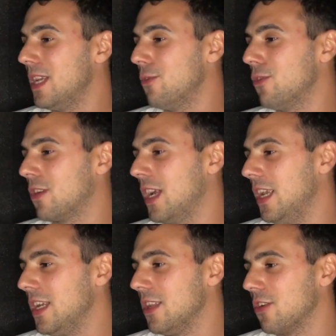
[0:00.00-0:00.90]
mirá vos qué
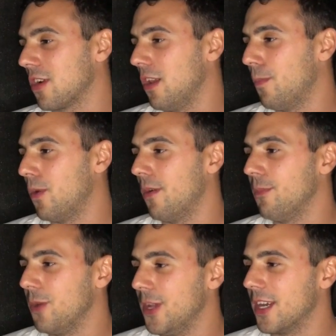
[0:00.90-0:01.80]
lindo que lo puedan
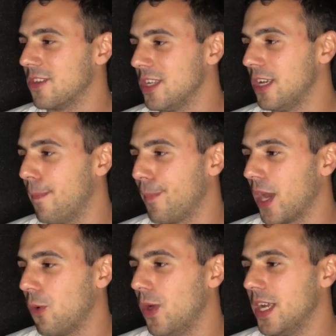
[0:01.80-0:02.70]
vivir así en
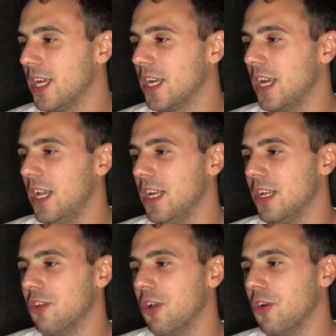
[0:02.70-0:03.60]
Paraguay, qué
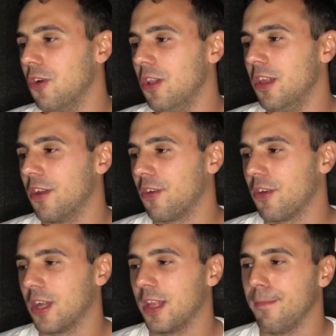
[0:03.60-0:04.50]
lindo el gol de
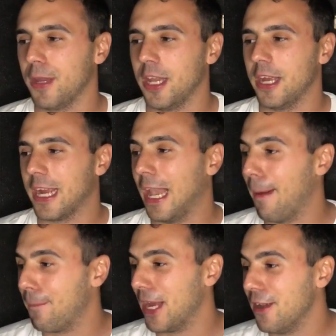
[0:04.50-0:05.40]
Roque también, eh, que
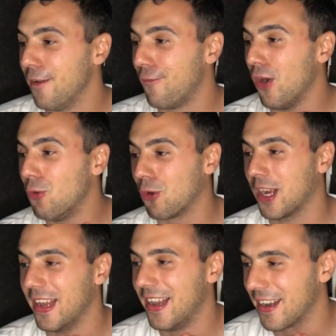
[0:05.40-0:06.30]
la peinó y fue a
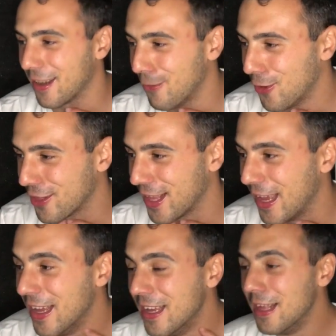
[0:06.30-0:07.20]
buscar el
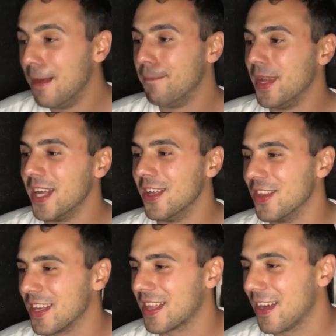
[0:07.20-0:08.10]
rebote. Mirá
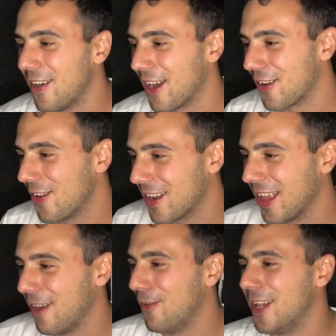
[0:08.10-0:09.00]
donde estaba
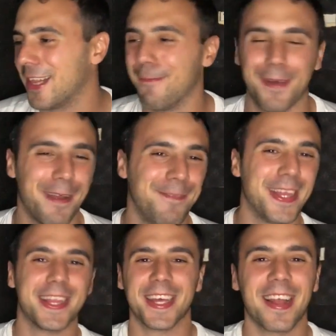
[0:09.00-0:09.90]
Roque de vuelta para
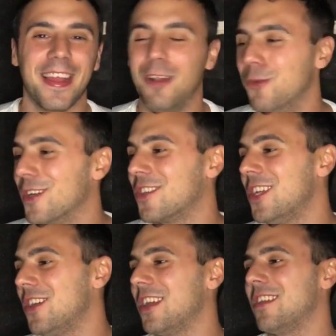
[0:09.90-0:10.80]
meterle el 1 a
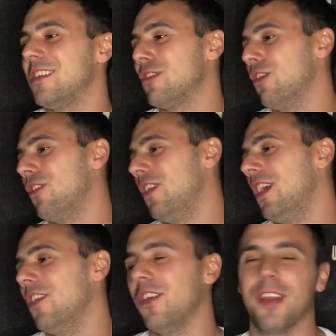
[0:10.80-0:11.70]
0 y así son los
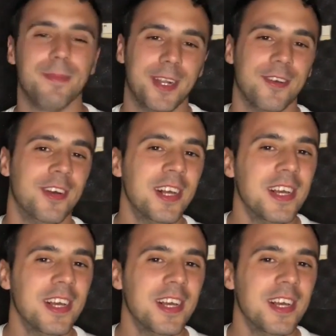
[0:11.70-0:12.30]
goleadores, hermano.